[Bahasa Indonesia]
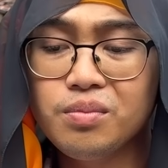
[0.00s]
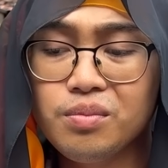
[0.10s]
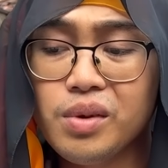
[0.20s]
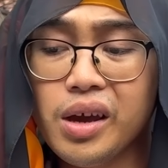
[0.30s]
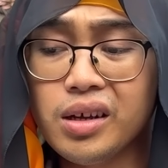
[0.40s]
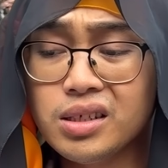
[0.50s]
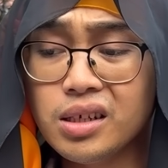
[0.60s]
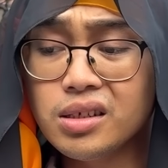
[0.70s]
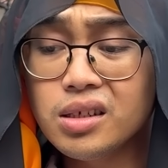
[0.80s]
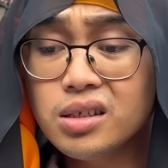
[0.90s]

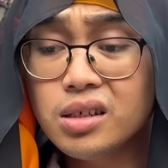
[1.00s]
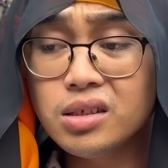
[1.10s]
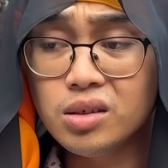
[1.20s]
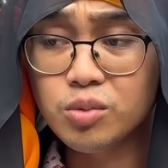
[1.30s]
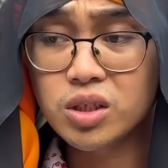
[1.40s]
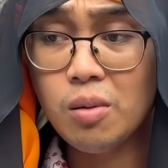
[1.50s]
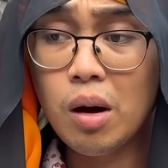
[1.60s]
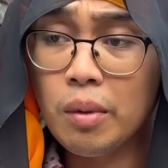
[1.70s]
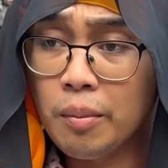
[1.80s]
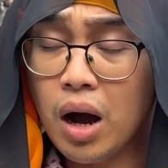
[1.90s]
Biasanya sih dijemput sama
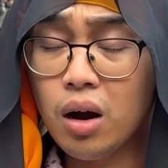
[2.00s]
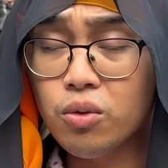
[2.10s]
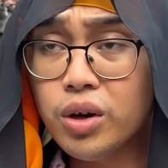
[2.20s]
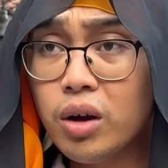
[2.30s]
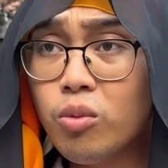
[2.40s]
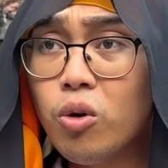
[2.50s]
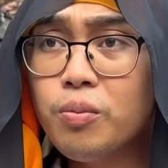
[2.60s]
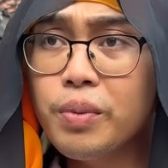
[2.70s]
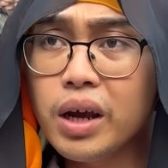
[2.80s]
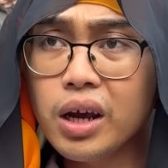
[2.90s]
mama aku naik
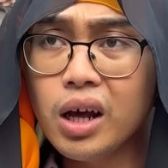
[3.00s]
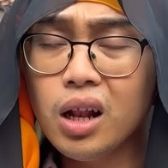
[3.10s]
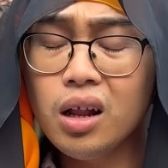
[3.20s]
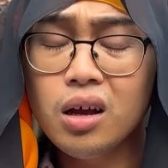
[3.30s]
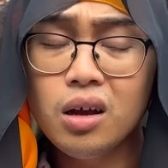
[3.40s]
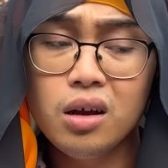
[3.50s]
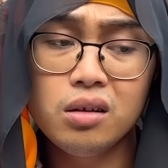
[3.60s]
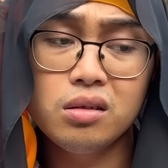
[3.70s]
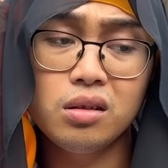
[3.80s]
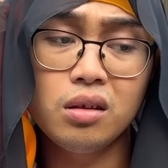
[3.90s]
mobil.
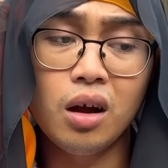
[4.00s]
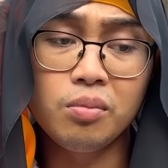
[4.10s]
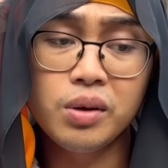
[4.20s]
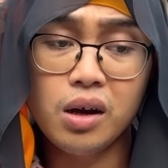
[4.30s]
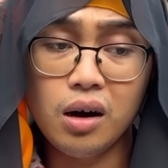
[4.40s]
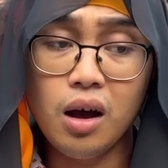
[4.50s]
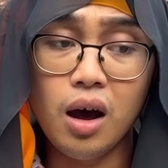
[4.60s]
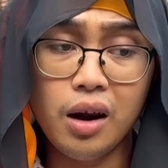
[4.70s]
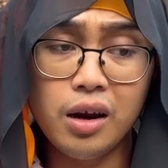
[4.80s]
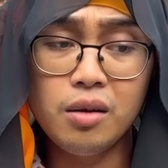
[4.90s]
Tapi karena
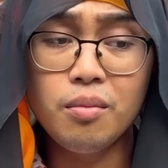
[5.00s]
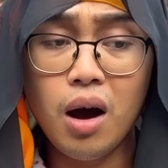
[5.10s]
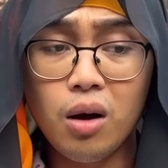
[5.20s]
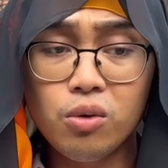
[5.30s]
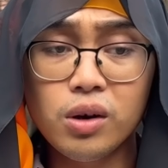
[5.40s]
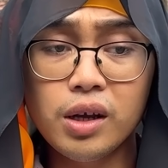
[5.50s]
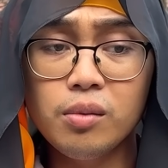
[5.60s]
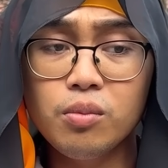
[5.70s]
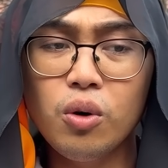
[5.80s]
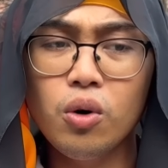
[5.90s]
hari ini mbak aku
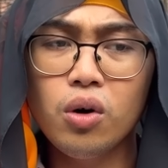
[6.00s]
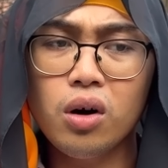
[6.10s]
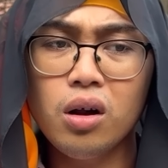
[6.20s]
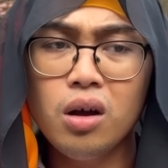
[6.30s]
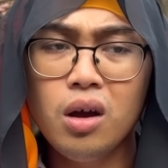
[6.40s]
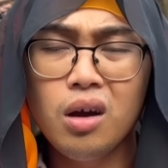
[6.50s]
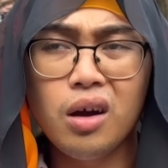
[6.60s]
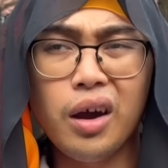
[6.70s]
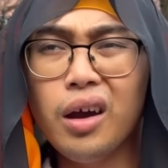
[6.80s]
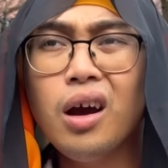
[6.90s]
libur,
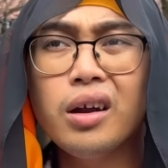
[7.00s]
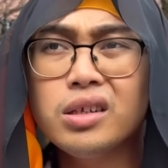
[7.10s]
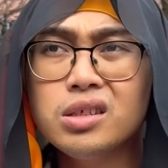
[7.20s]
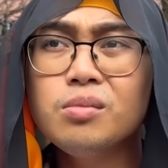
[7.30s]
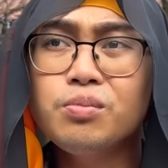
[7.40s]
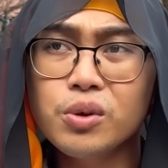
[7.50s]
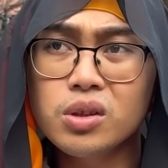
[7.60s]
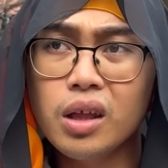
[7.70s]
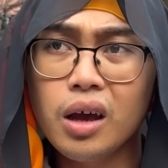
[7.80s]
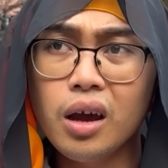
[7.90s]
kayaknya nggak dijemput
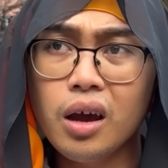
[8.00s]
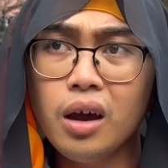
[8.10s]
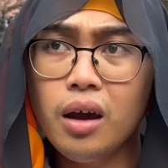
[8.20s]
deh.